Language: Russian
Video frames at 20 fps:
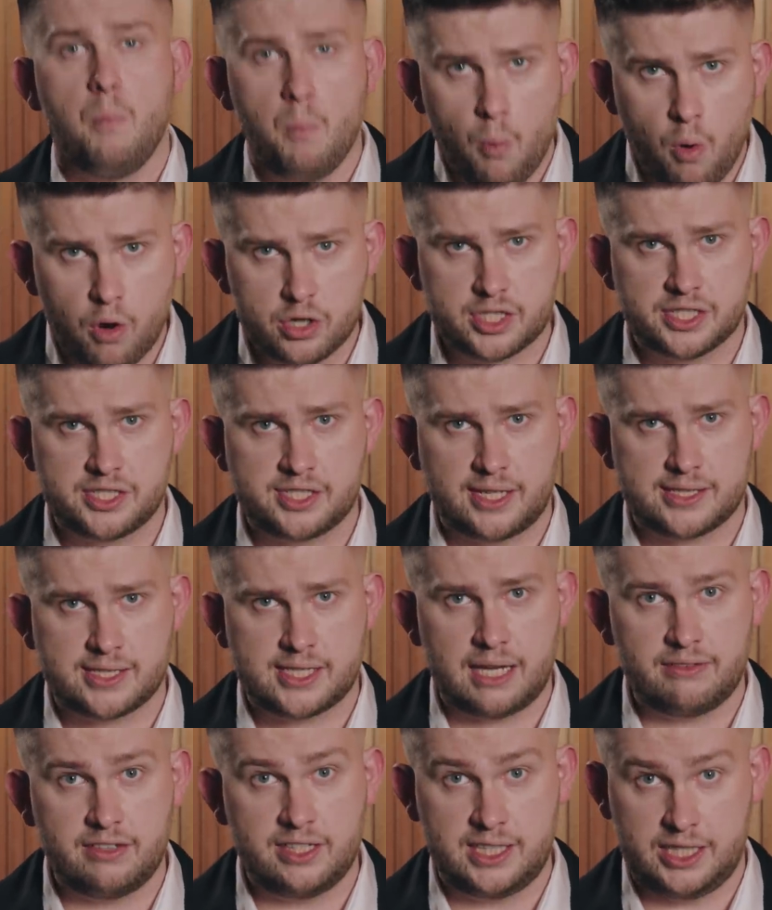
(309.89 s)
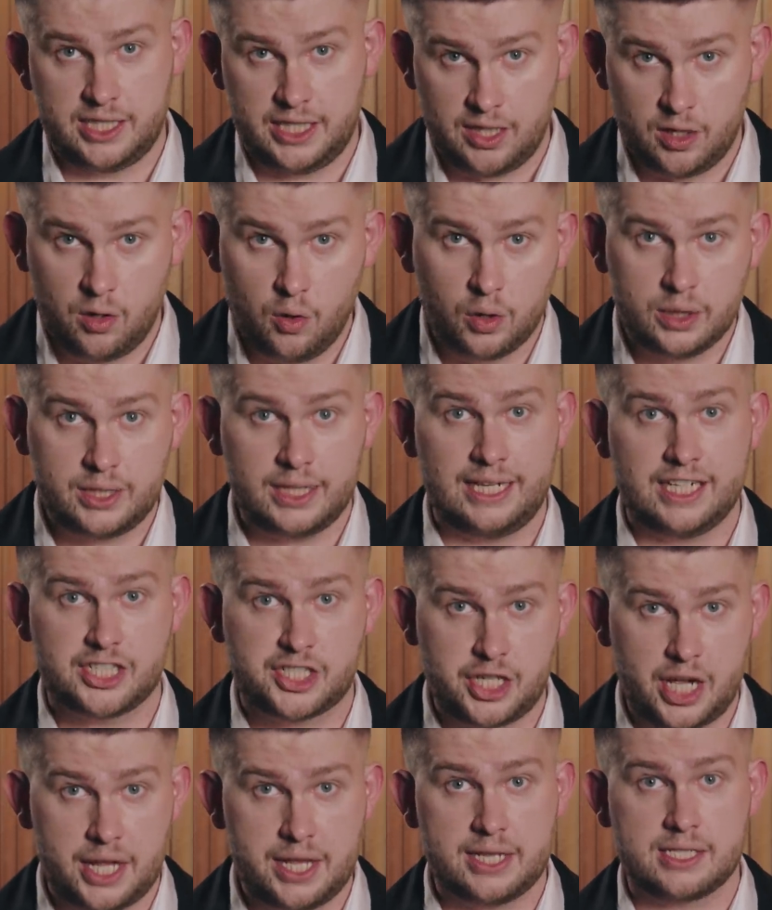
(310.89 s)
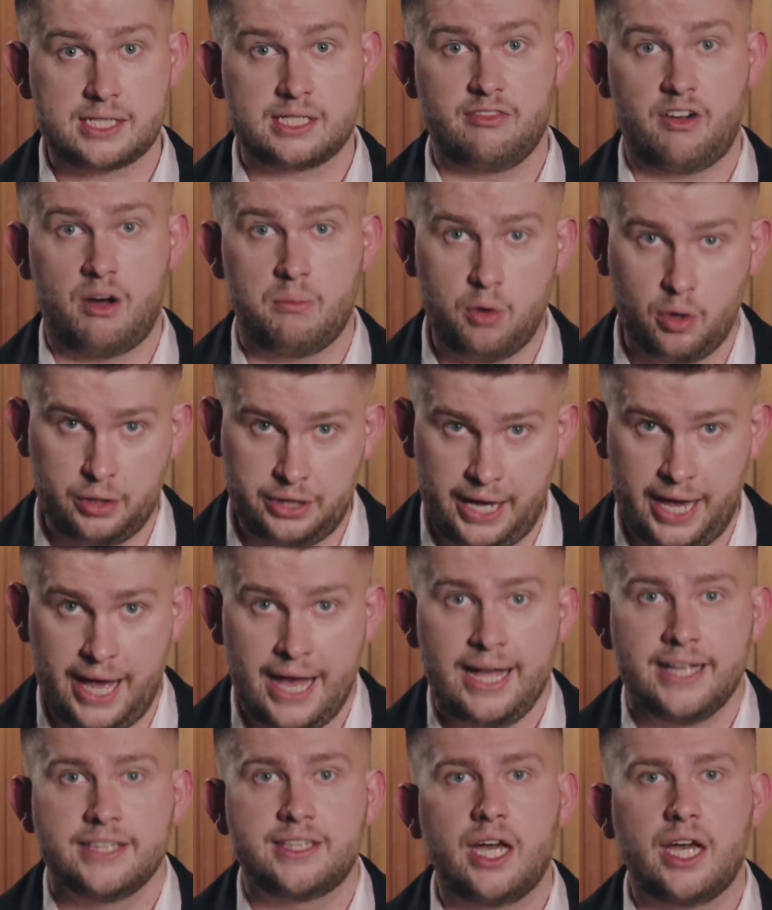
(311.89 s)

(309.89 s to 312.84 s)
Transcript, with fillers: может составить 3 года лишения свободы.